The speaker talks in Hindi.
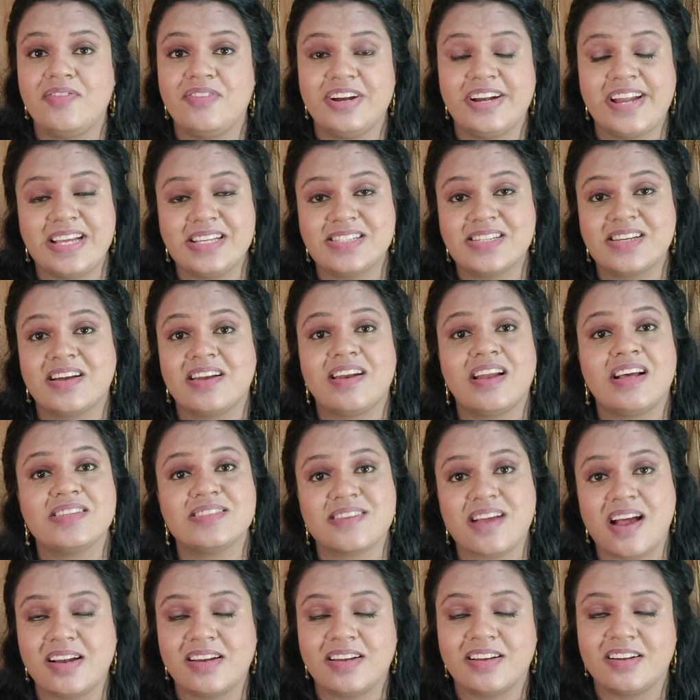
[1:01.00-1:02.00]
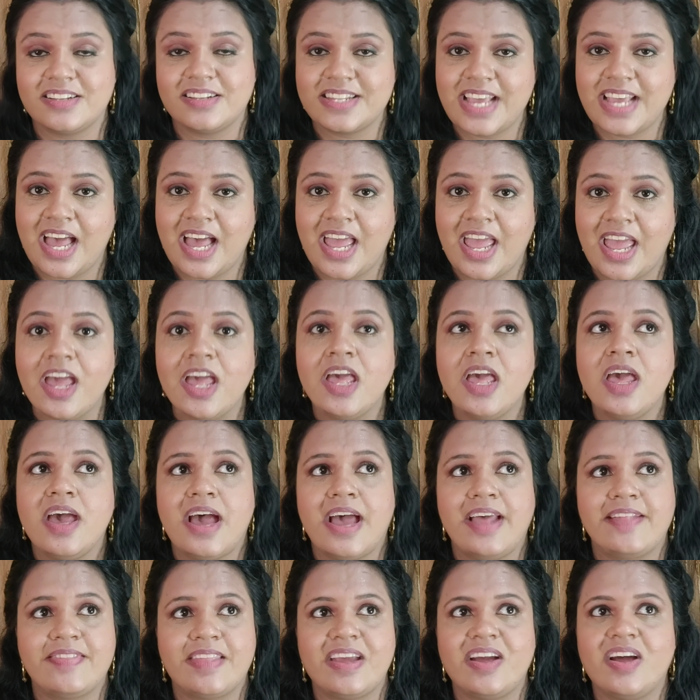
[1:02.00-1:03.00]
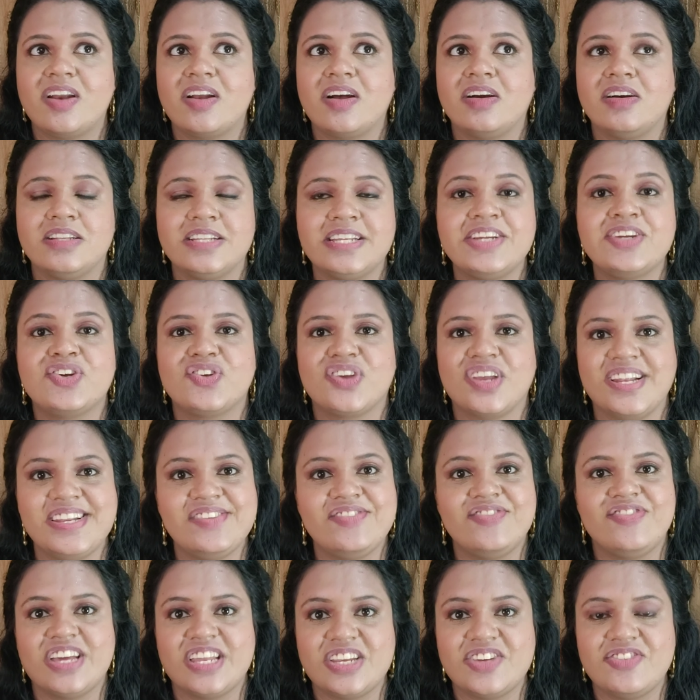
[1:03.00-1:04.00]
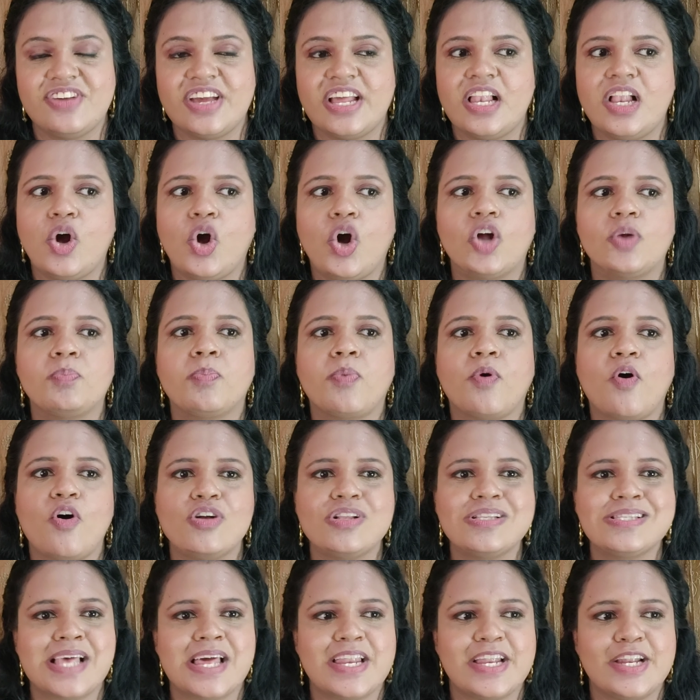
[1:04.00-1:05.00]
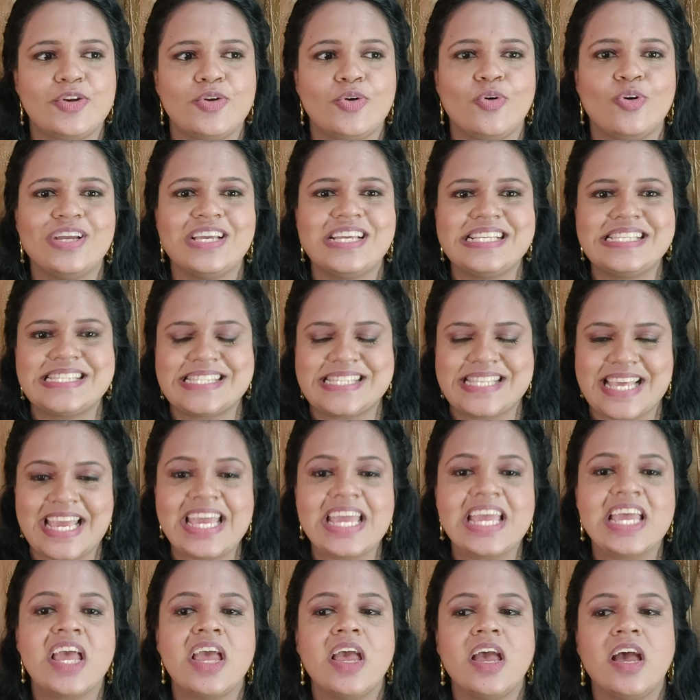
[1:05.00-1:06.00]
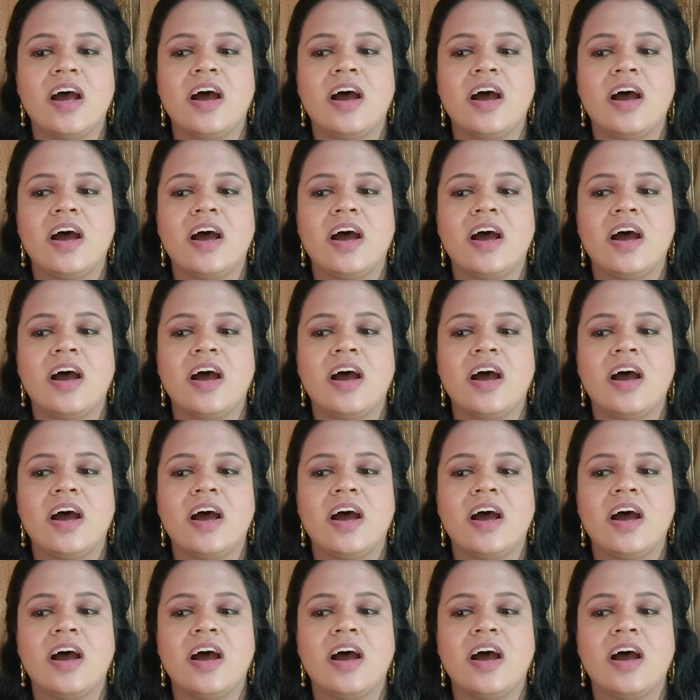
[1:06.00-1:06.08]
एडवर्टाइज़ करना स्टार्ट कर दिया है एंड दे आर अर्निंग रियली वेरी वेल और बहुत सारे लोग इससे